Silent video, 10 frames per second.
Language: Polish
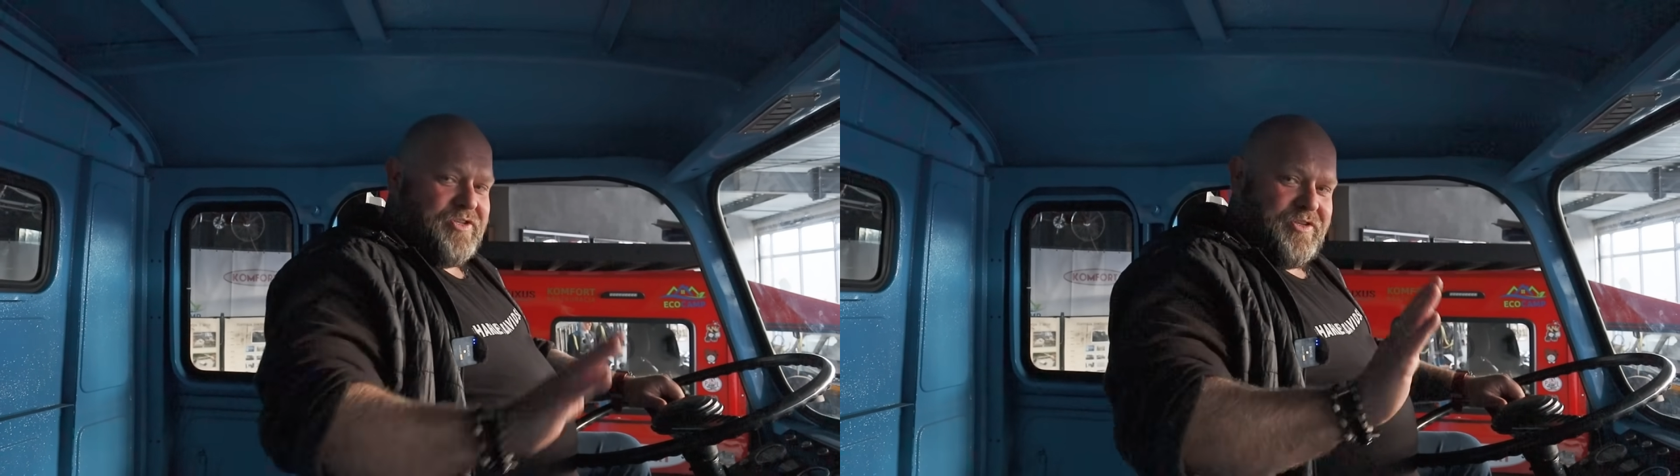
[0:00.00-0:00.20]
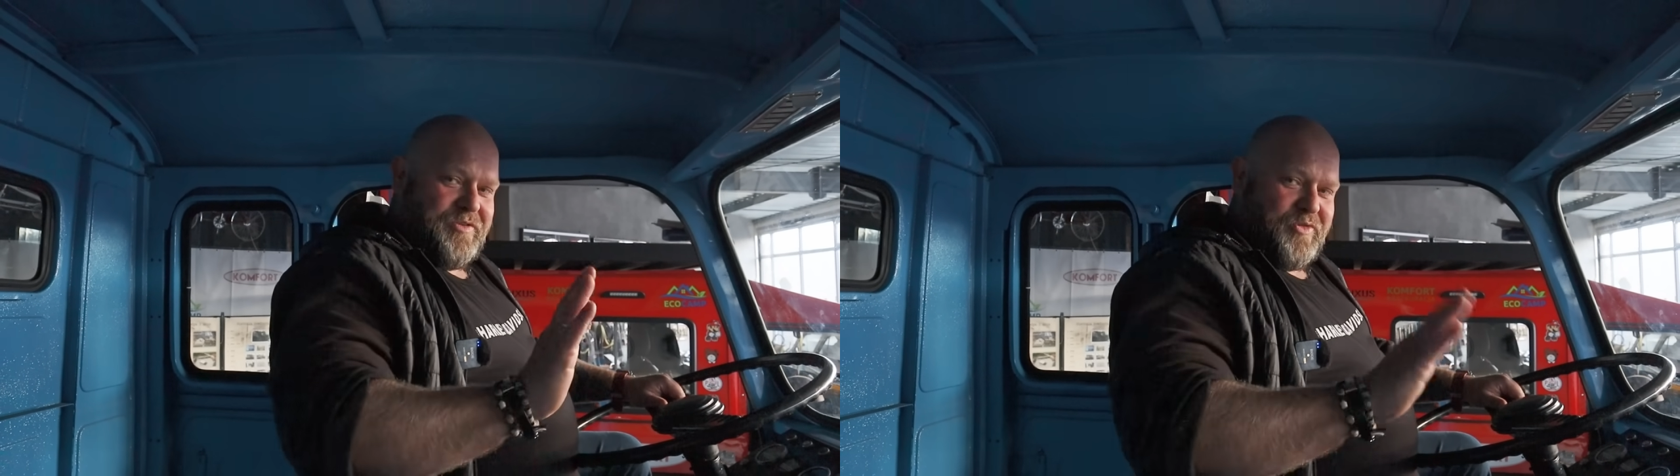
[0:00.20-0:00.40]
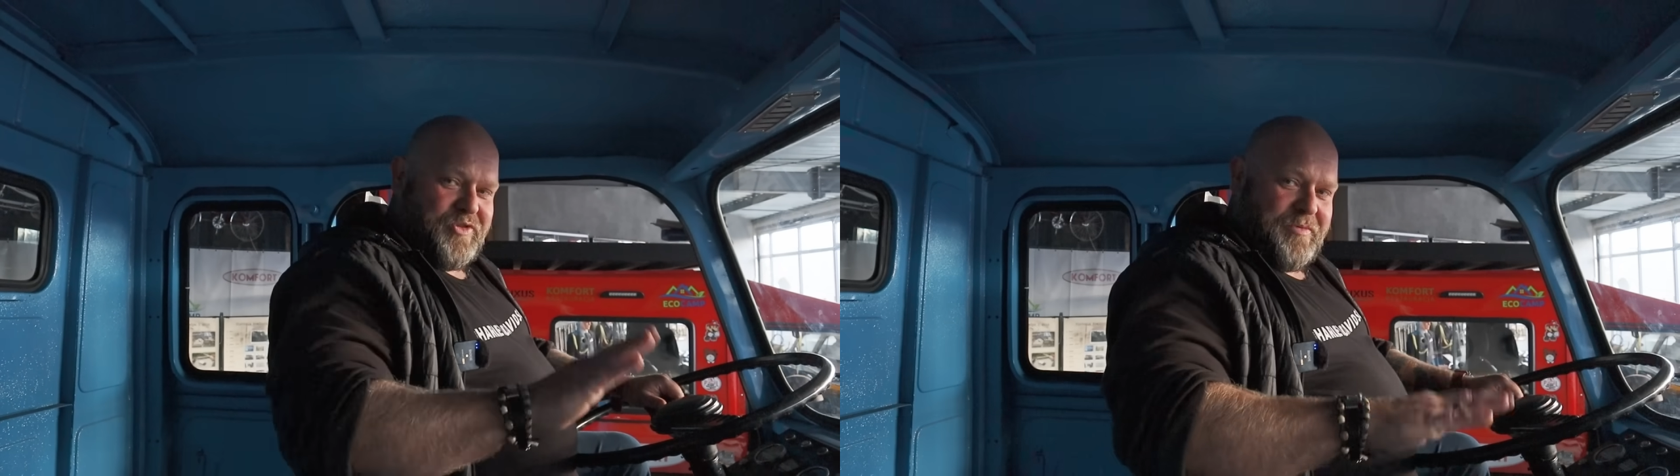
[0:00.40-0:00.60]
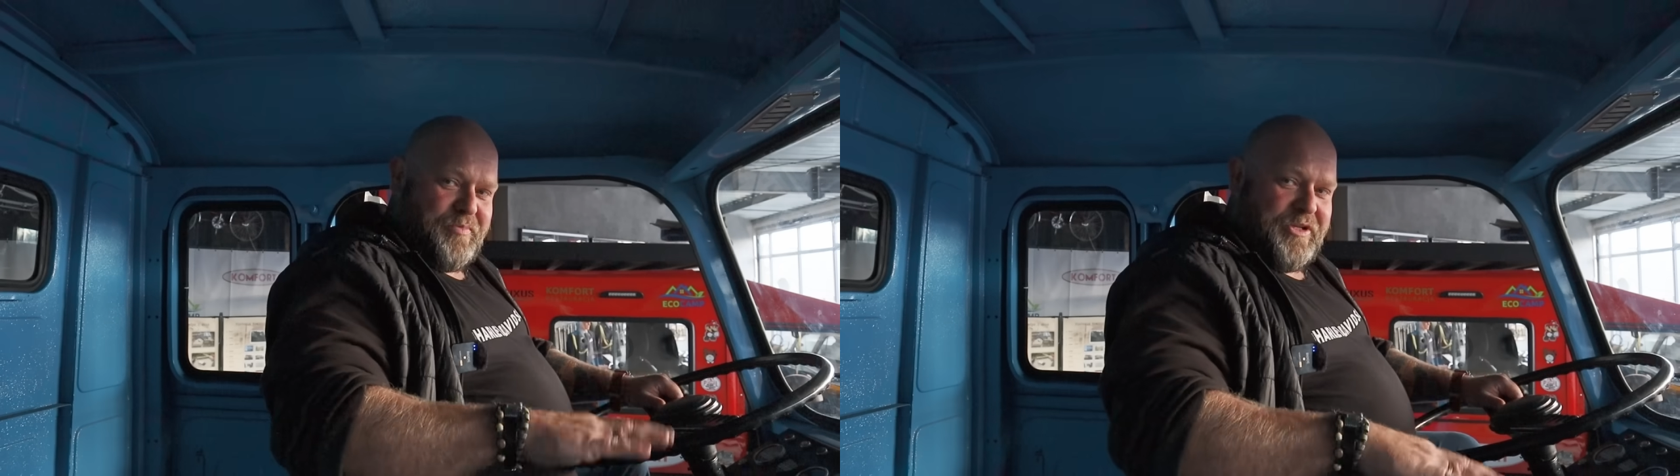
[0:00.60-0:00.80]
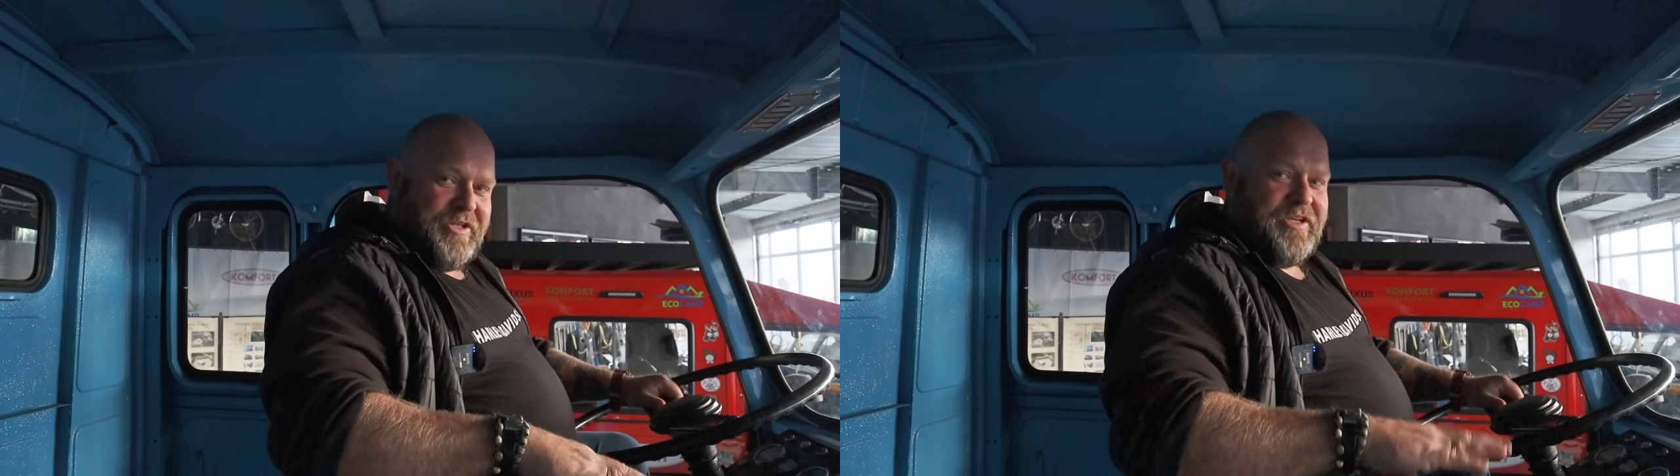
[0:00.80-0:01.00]
czyli można
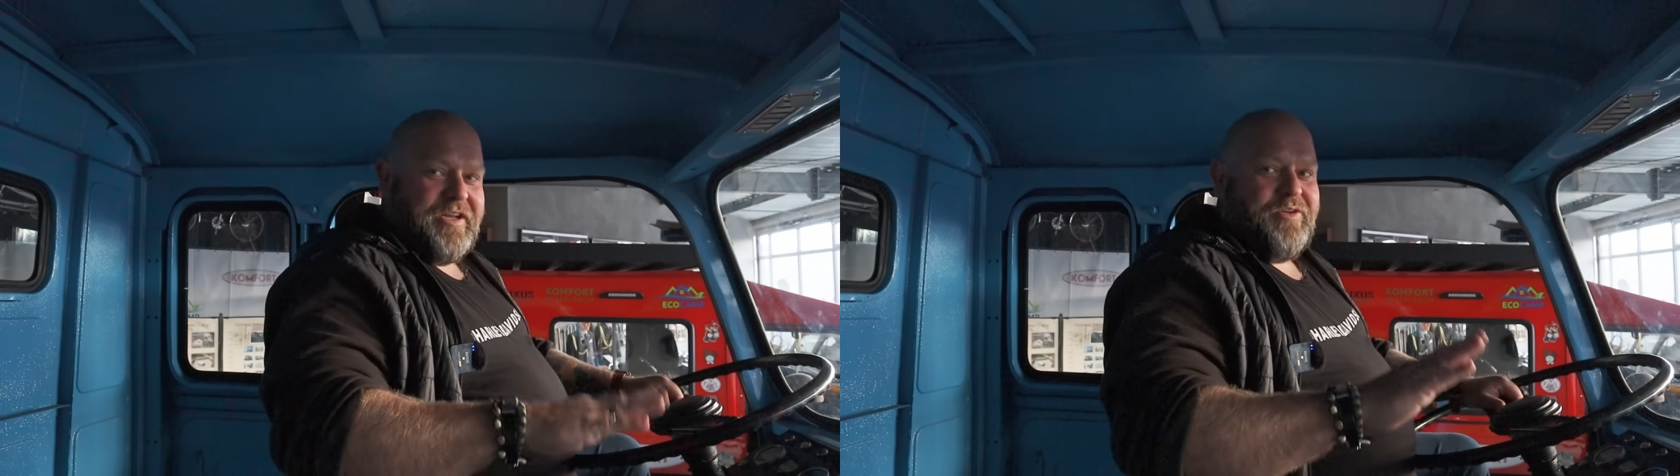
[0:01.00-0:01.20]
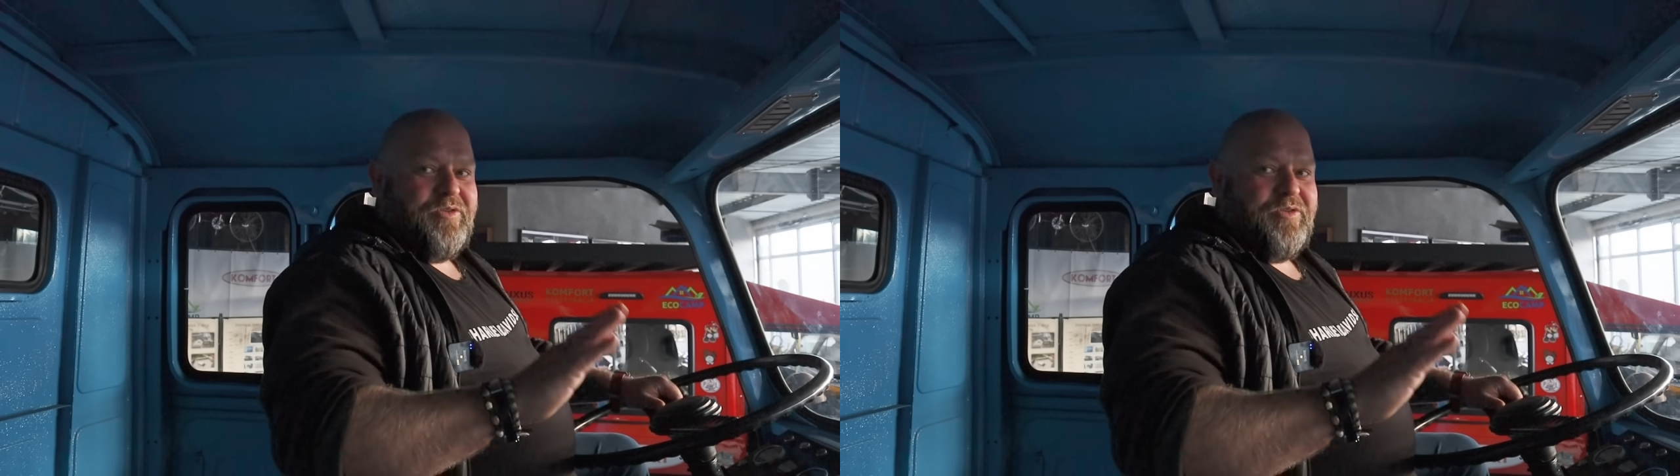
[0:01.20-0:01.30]
płynnie mhm.